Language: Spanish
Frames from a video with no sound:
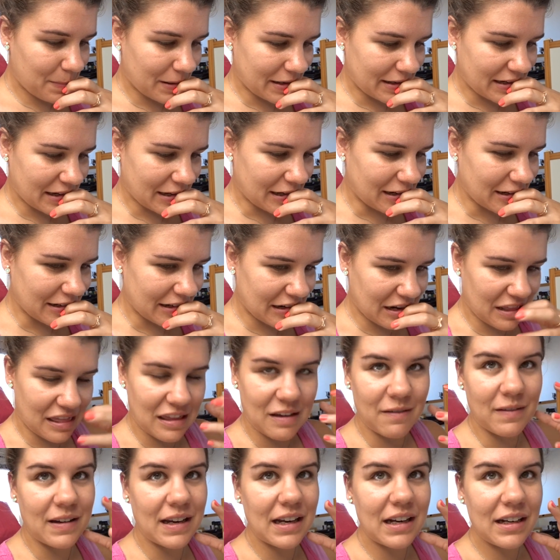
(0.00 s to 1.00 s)
para
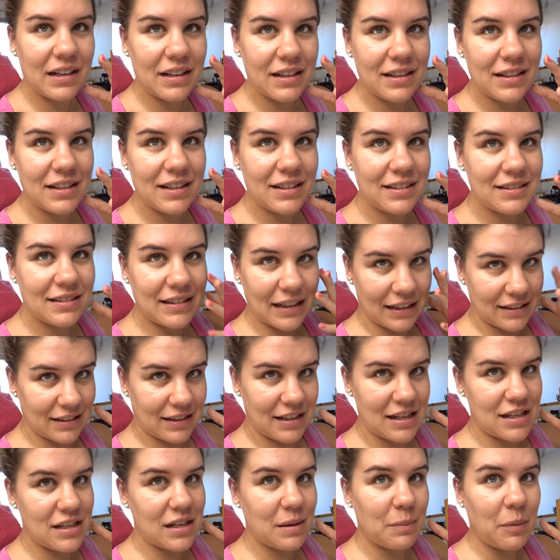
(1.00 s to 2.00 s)
recibir
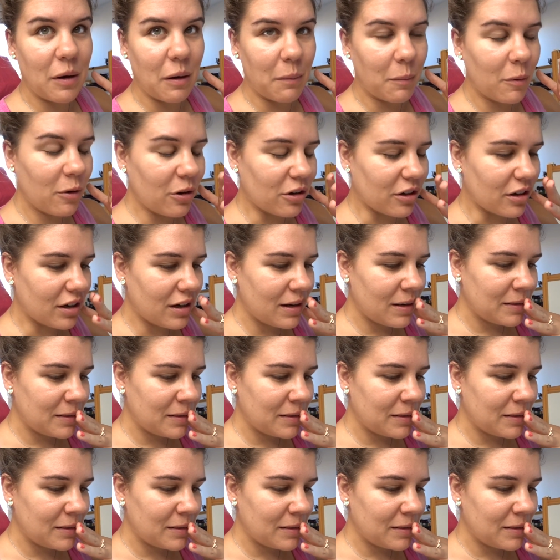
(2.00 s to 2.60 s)
tantísimo amor.